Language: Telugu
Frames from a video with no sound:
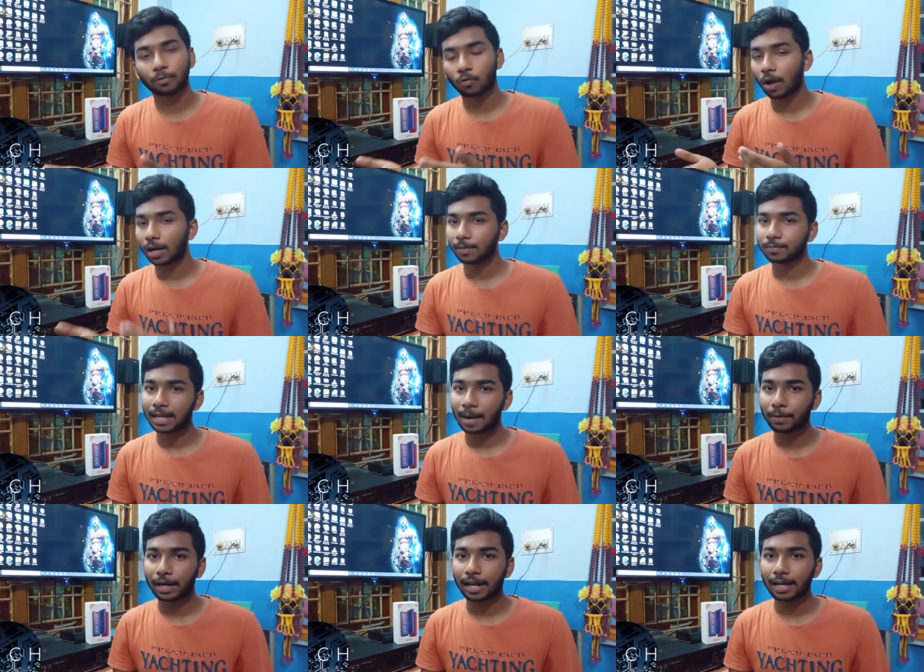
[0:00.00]
క్వాల్కమ్
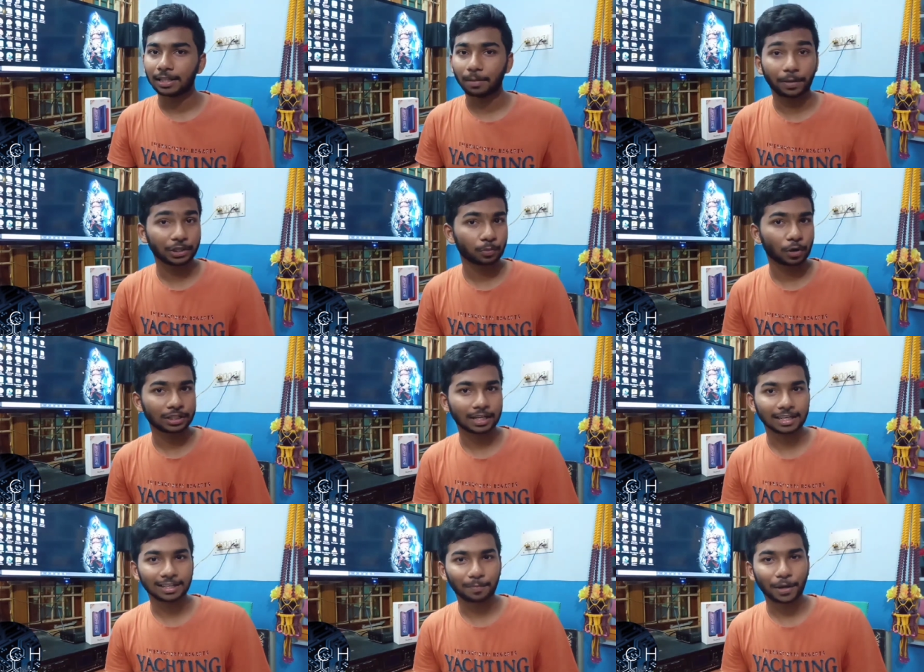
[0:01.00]
స్నాప్ డ్రాగన్ ద బెస్ట్ ప్రాసెసర్
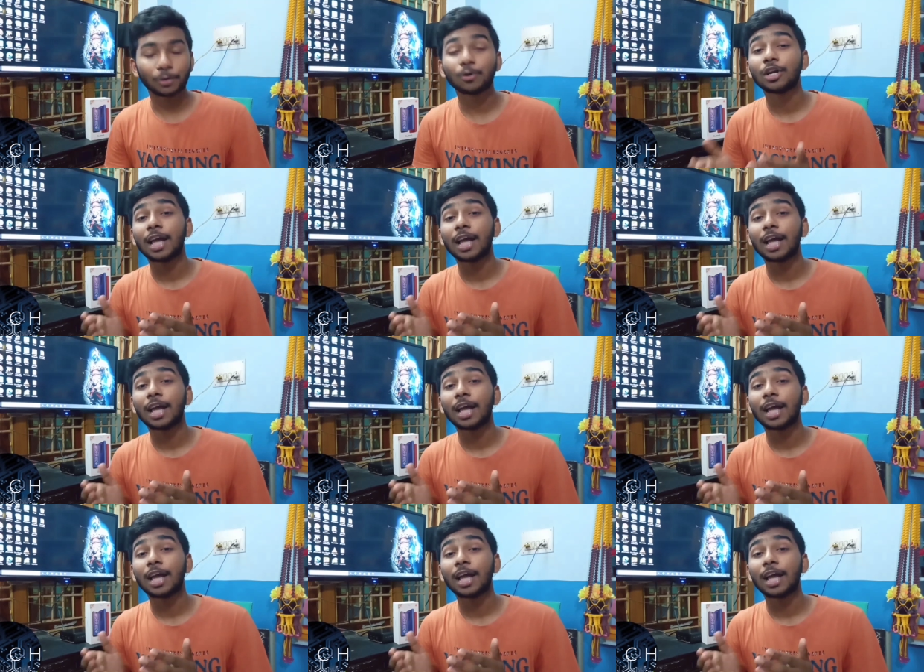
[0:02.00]
అని చెప్పాను